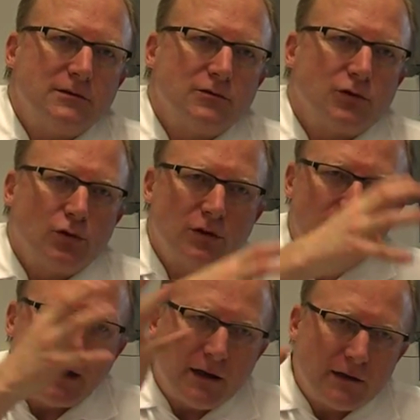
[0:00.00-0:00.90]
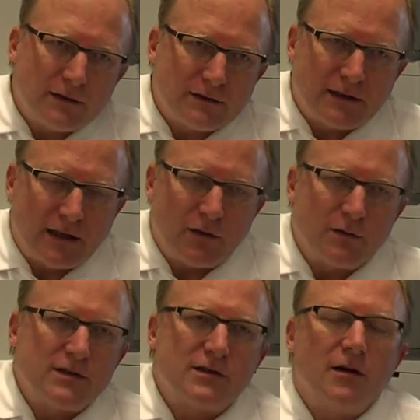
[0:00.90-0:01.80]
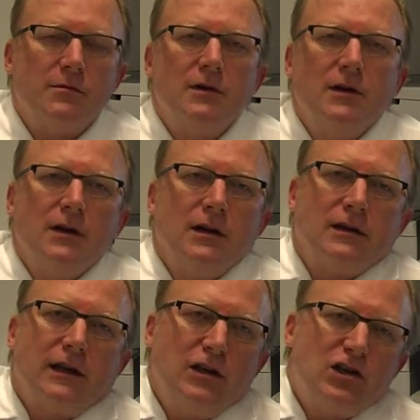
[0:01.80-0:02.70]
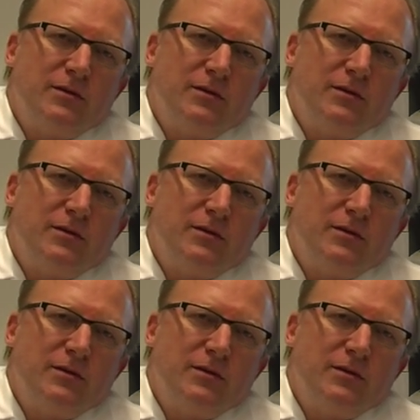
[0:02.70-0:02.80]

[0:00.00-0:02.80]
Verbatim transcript: und Rückenmark, das gehört ja alles zusammen, drinnen